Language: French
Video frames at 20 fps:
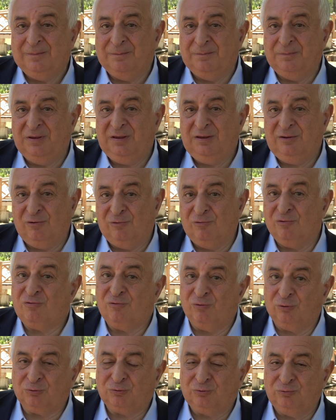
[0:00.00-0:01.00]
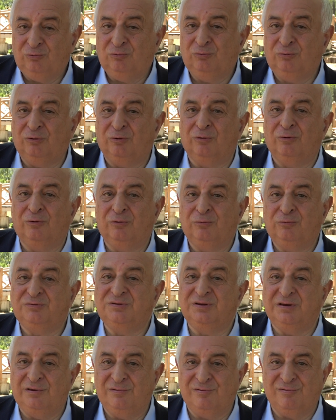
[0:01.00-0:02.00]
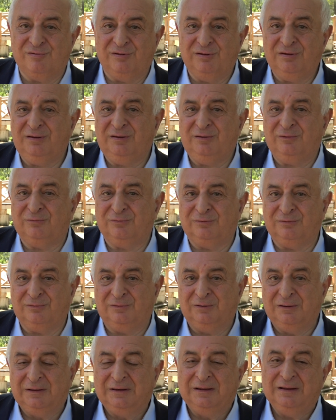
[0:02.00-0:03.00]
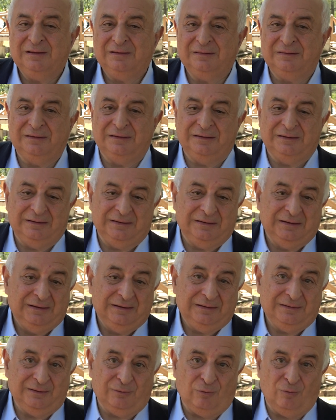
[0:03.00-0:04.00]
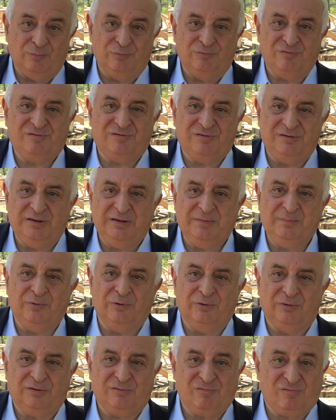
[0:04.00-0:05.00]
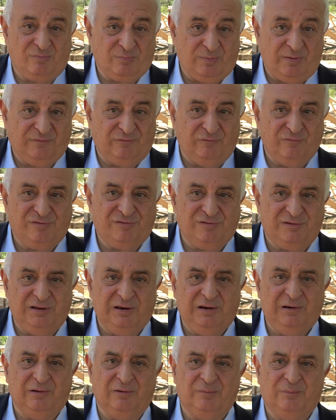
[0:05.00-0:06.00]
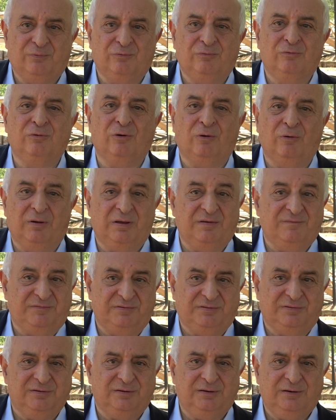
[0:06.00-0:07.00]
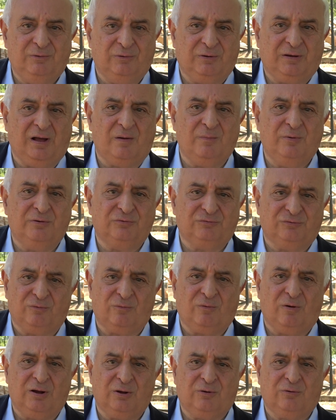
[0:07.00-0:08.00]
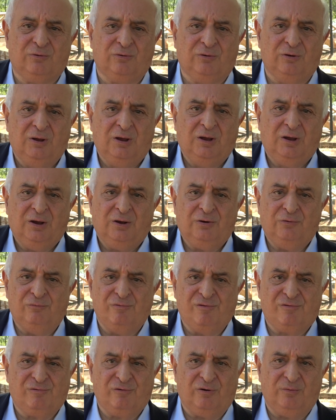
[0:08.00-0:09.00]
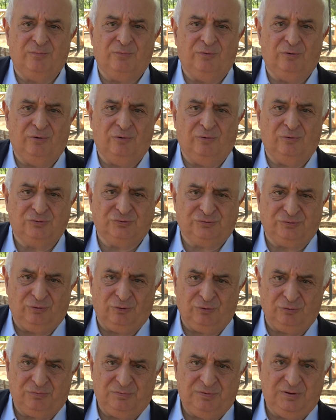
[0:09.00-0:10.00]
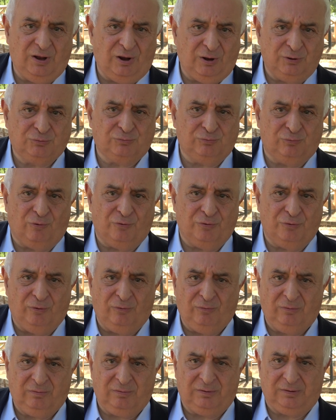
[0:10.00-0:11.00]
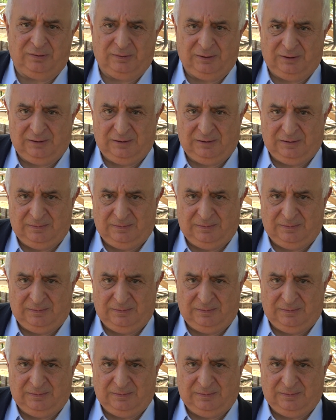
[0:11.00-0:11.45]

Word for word: mais surtout utiliser des, combustibles qui ne seraient pas fossiles pour éviter le carbone. Je crois que nous sommes aujourd'hui à un tournant et,